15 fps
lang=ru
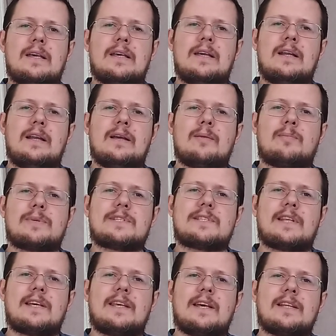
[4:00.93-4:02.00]
или
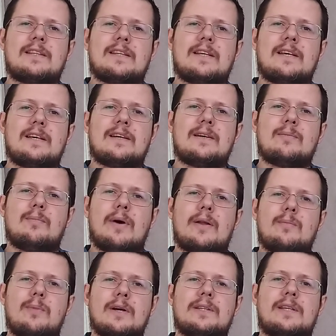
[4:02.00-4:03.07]
постоянная
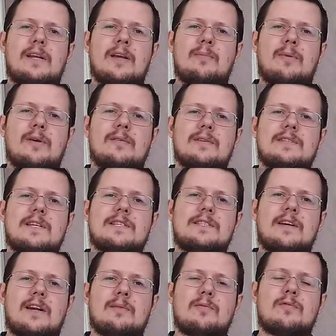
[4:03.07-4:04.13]
борьба Треплева со
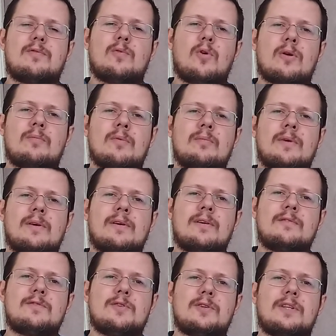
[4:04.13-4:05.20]
старыми формами,
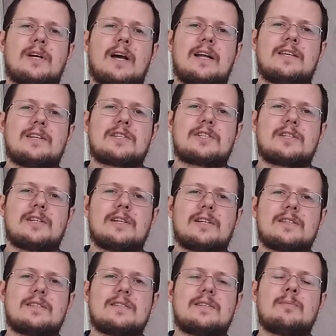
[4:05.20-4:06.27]
все это,
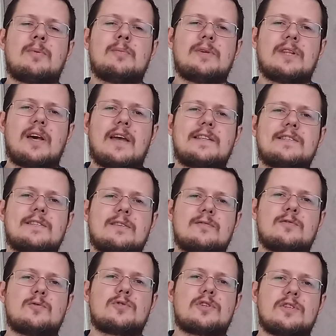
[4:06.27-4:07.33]
конечно, запоминается на
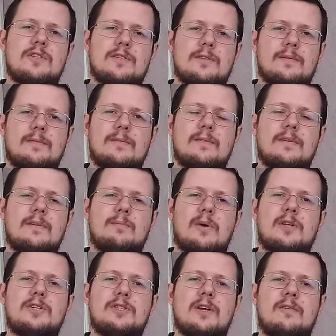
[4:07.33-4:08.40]
всю жизнь.
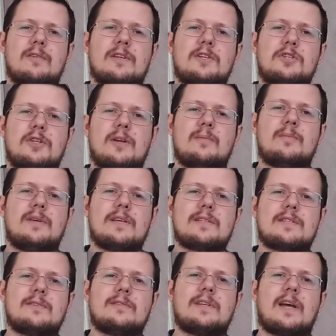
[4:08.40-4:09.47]
Прочитав эти четыре
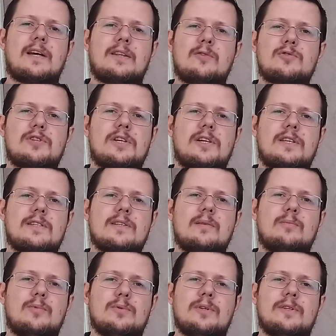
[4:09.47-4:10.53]
пьесы, вы никогда уже их не
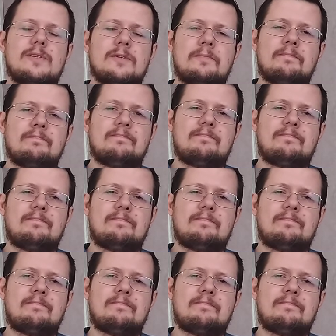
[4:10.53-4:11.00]
забудете.